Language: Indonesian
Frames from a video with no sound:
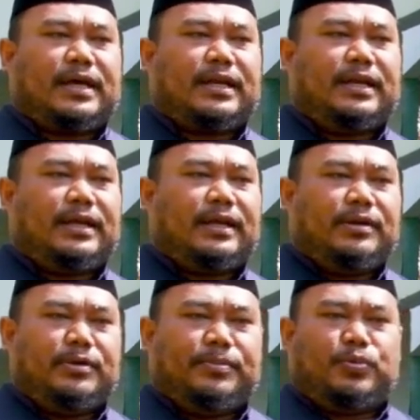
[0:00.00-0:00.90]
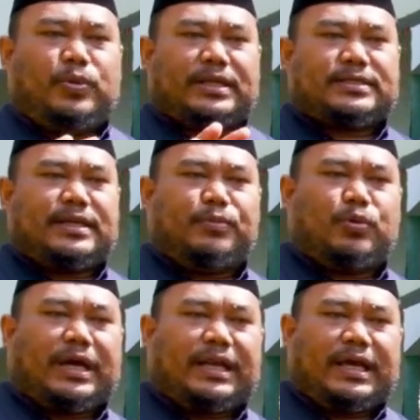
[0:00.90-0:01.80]
Karena puasa
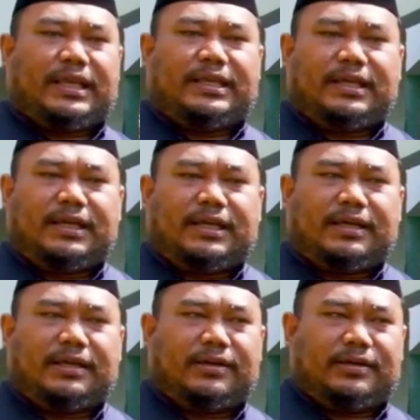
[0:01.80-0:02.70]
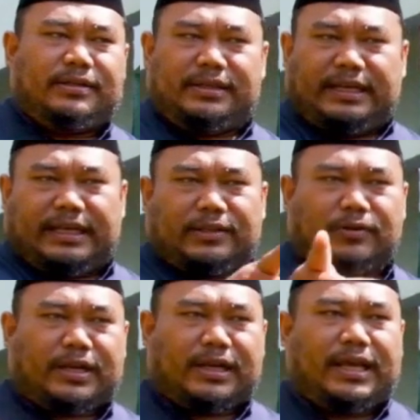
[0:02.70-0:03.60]
bukan hanya dilihat
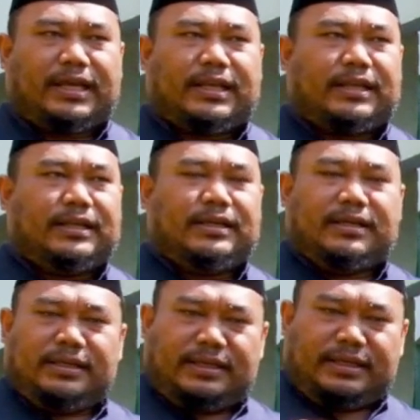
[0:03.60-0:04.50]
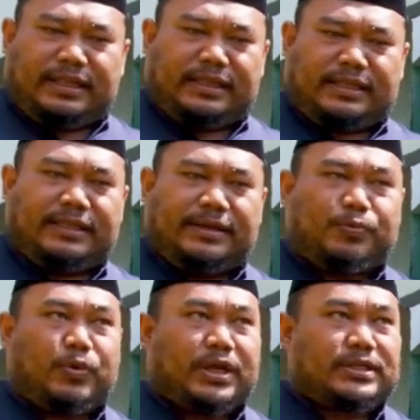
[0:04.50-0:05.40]
orang lain. Intinya
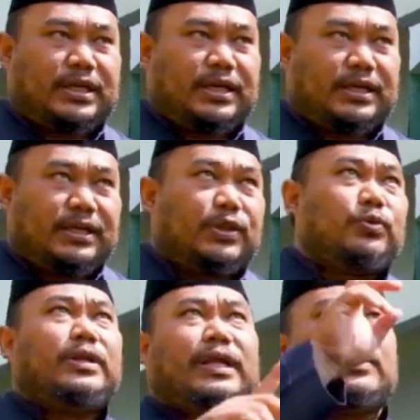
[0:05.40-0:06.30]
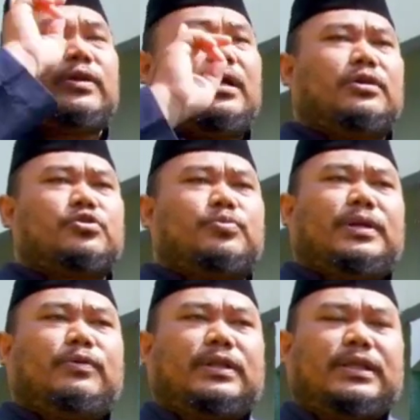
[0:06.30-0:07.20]
puasa itu dilihat oleh Allah
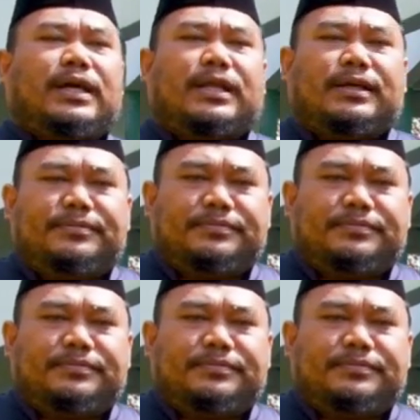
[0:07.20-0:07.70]
Subhanahu wa taala.